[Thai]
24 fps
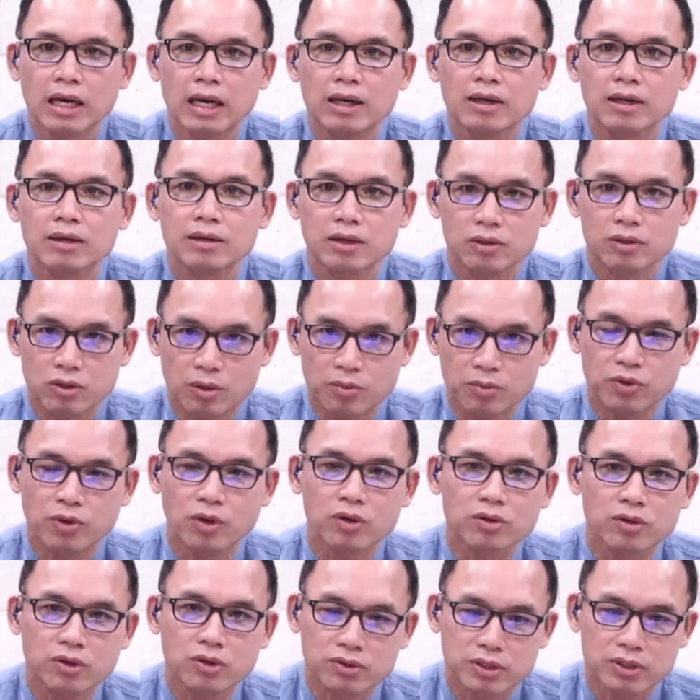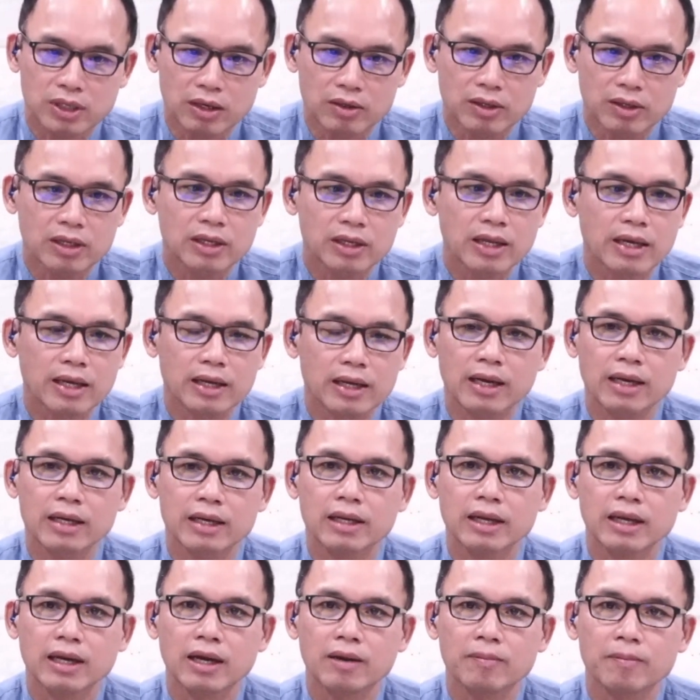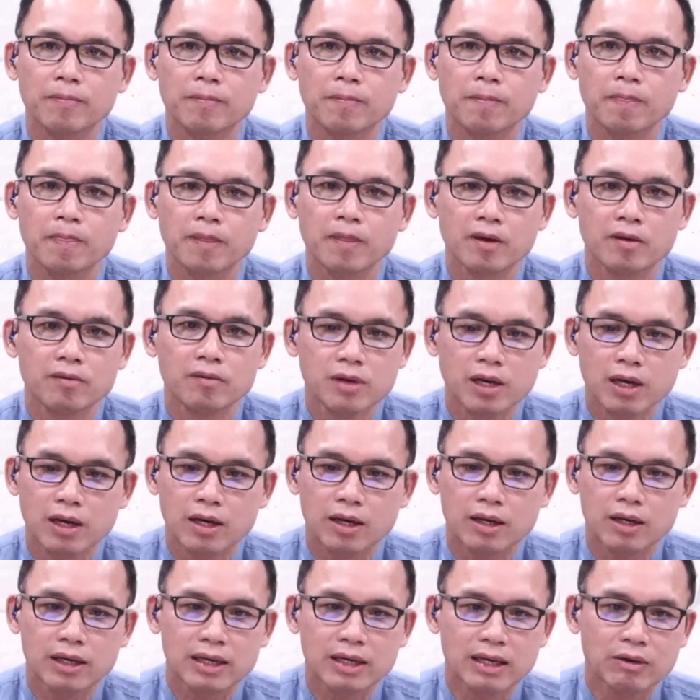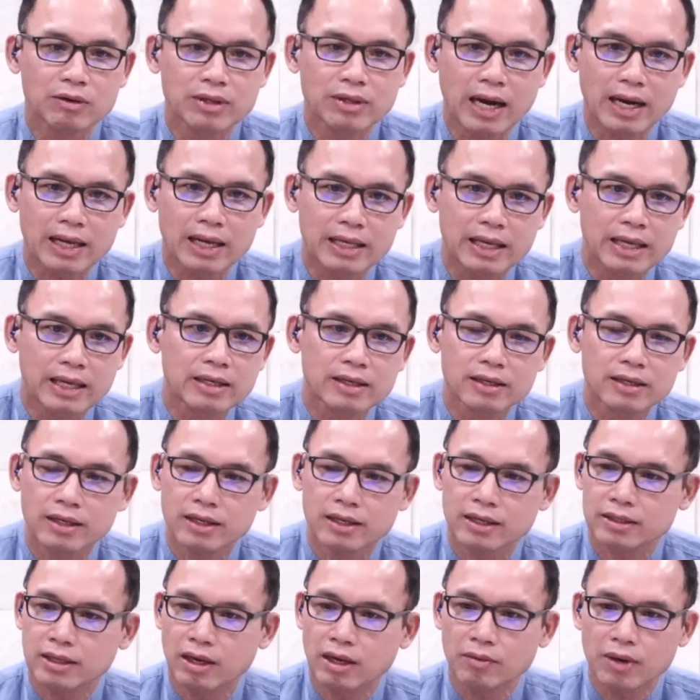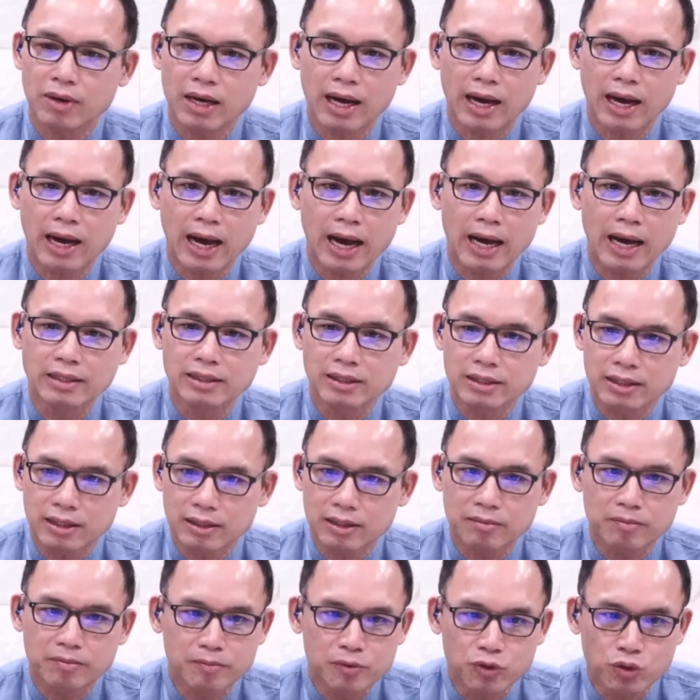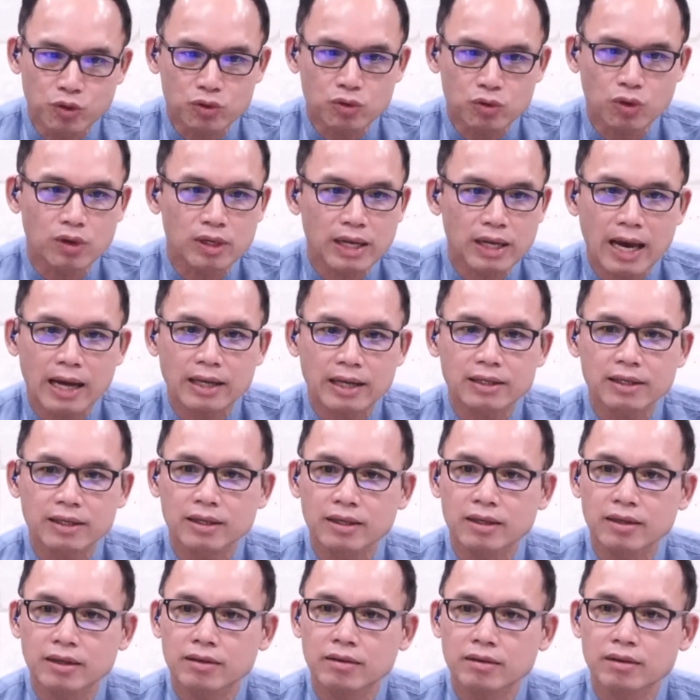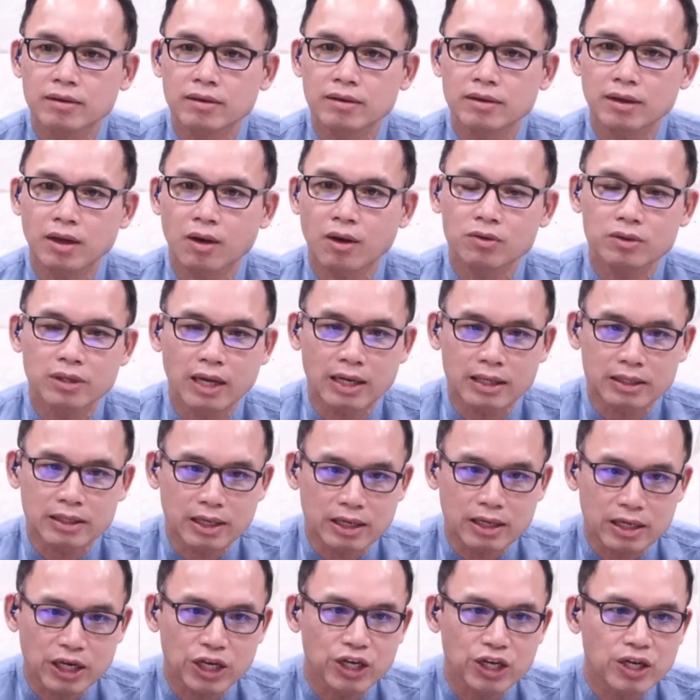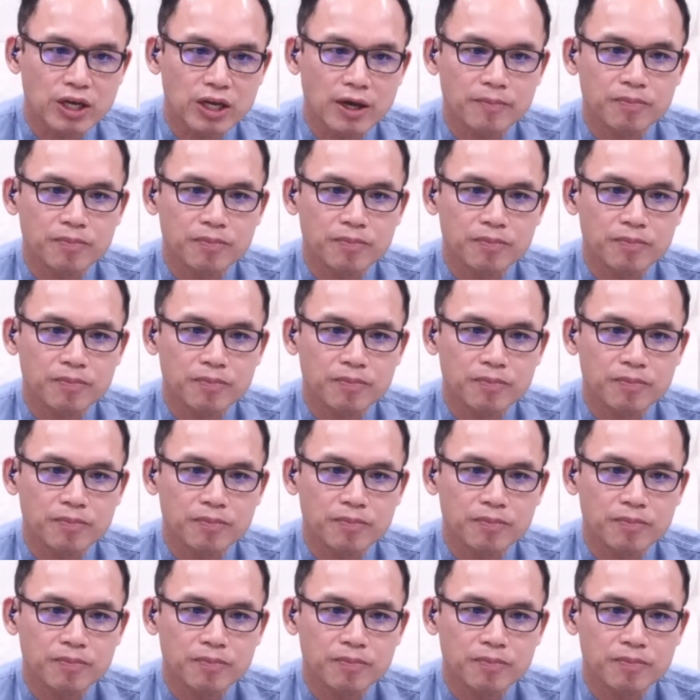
เราตอบสนองต่อสิ่งนี้ได้อย่างไรนะครับเมื่อเราอยากกินเนี่ยแต่ว่าอาหารที่อยู่ตรงหน้าที่เราอยากจะกินเนี่ย